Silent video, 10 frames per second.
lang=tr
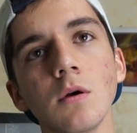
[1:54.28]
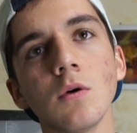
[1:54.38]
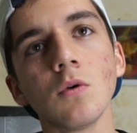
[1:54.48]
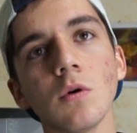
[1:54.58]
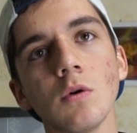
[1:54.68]

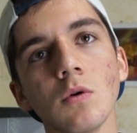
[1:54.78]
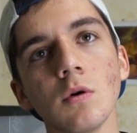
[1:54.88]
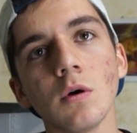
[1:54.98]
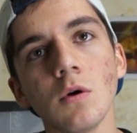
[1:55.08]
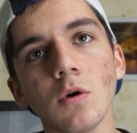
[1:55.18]
bundan bir yudum
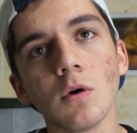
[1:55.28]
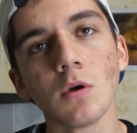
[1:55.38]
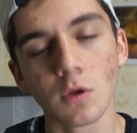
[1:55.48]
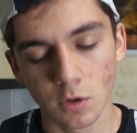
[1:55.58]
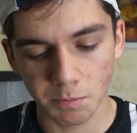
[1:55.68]
içsen ölür müsün?
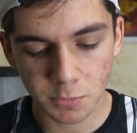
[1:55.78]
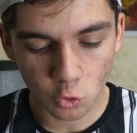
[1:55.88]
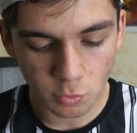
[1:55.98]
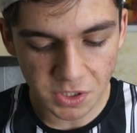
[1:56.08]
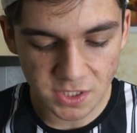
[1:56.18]
Bir
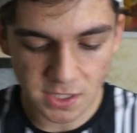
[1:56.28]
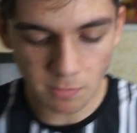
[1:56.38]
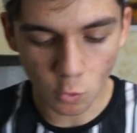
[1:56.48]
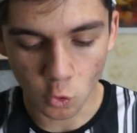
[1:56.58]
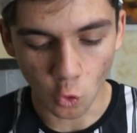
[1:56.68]
yudum
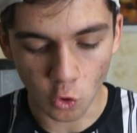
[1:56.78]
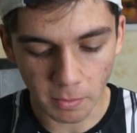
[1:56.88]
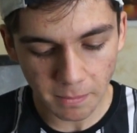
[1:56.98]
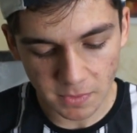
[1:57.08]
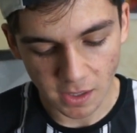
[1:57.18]
içsem öl
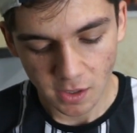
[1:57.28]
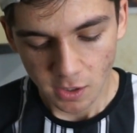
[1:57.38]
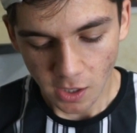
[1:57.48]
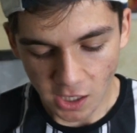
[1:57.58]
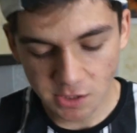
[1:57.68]
ölmem de.
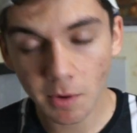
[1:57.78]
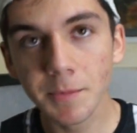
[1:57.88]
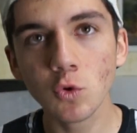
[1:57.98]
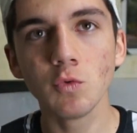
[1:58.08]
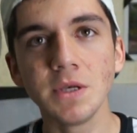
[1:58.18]
Acaba bir
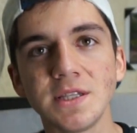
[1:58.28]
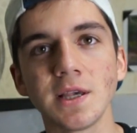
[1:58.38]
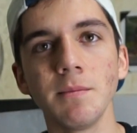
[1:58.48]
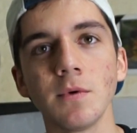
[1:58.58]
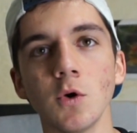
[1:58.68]
yudum
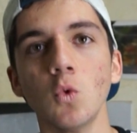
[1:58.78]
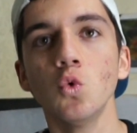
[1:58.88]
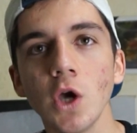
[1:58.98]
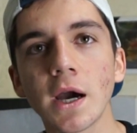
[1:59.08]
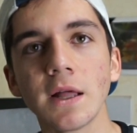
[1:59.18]
içsem
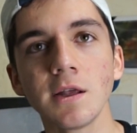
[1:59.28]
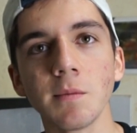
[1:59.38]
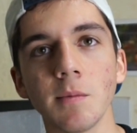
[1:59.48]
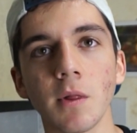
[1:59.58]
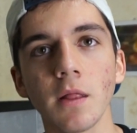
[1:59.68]
uyuyakalır
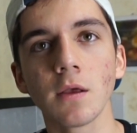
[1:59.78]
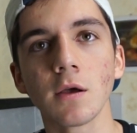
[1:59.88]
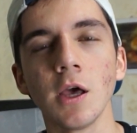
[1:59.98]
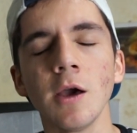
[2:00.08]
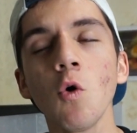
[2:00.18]
mıyım lan?
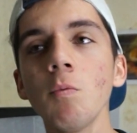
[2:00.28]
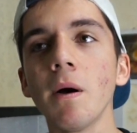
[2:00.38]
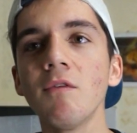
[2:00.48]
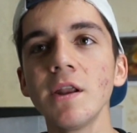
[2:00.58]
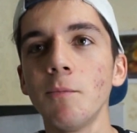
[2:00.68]
Oğlum
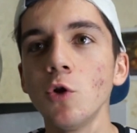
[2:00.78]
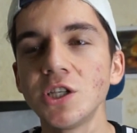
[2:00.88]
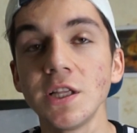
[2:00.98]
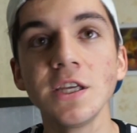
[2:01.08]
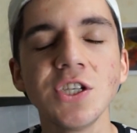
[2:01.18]
ben var ya böyle
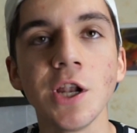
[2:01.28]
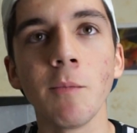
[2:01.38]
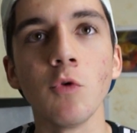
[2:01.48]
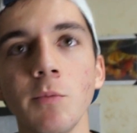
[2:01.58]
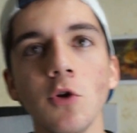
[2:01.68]
şeylere hiç
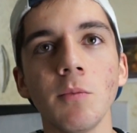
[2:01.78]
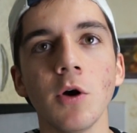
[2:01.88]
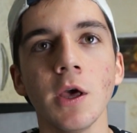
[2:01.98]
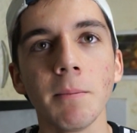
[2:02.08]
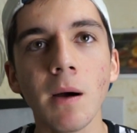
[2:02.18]
inanmıyorum biliyor musun?
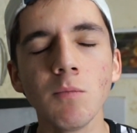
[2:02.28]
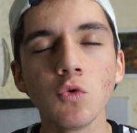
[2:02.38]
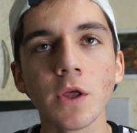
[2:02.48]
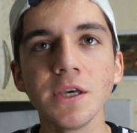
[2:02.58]
Deneyelim. Ben buna